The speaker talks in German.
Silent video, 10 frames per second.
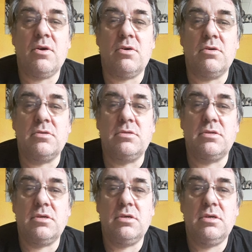
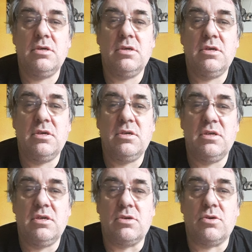und
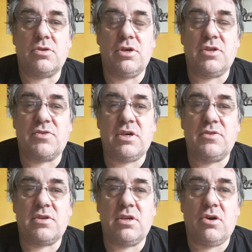guckt euch das
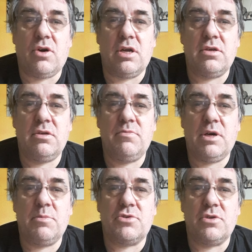ganz genau an. Wir
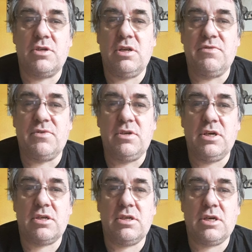haben ja schon
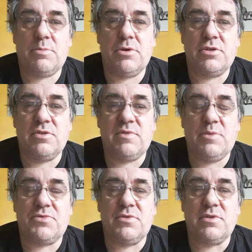telefoniert. Ich habe euch das
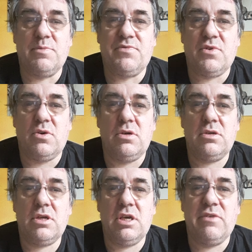wärmstens
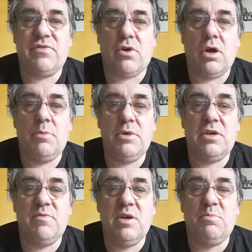empfohlen. Ich freue
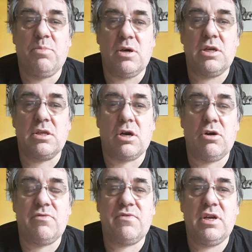mich wie Bolle
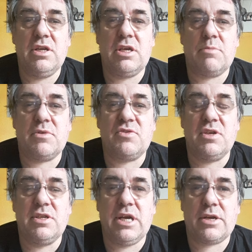drauf, weil ich habe das
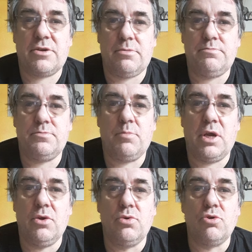entdeckt bei
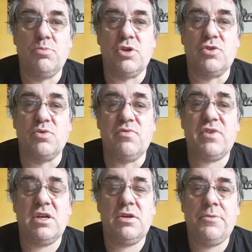YouTube durch
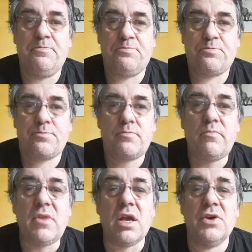Zufall.
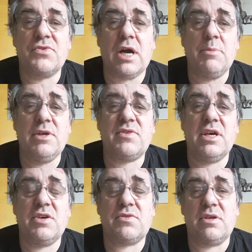Es kam jetzt
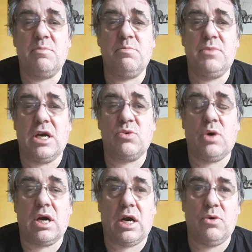erst im
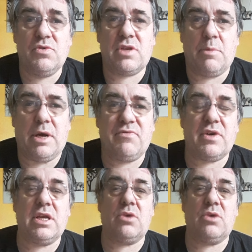Januar raus, ich glaube Anfang